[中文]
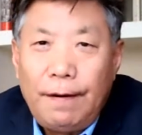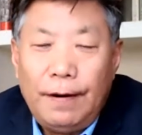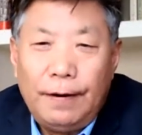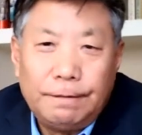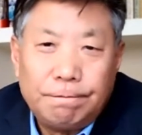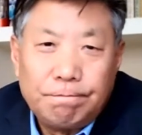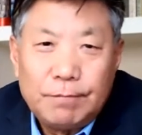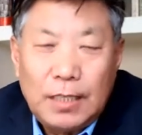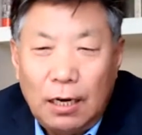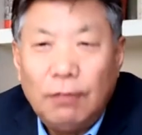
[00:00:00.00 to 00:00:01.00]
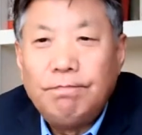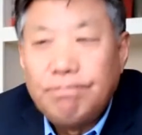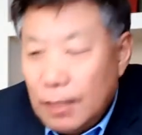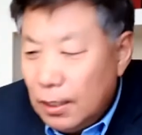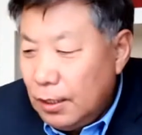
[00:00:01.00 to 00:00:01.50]
啊，好，
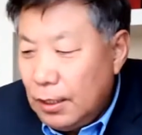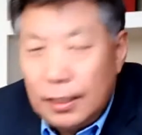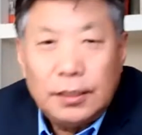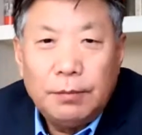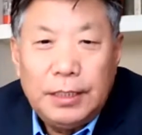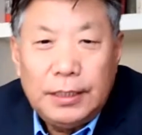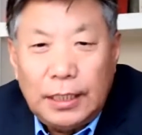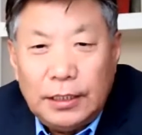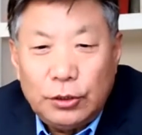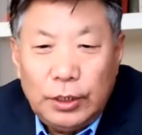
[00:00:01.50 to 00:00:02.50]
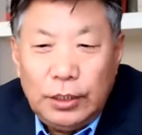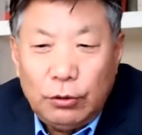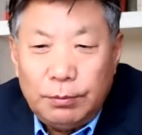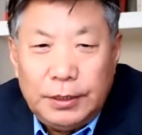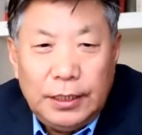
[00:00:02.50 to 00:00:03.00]
呃，张伯利谈天说地，
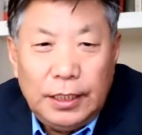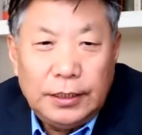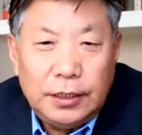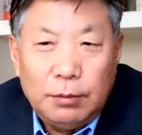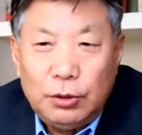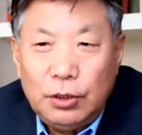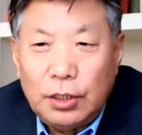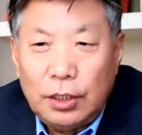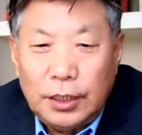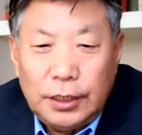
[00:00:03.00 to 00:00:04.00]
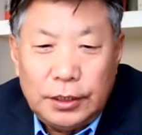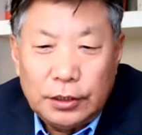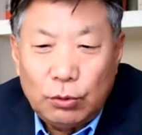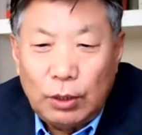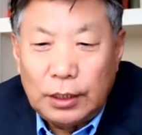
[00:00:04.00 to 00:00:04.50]
我们今天的节目就到这里结
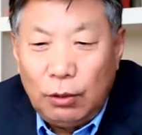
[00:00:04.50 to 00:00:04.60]
束了。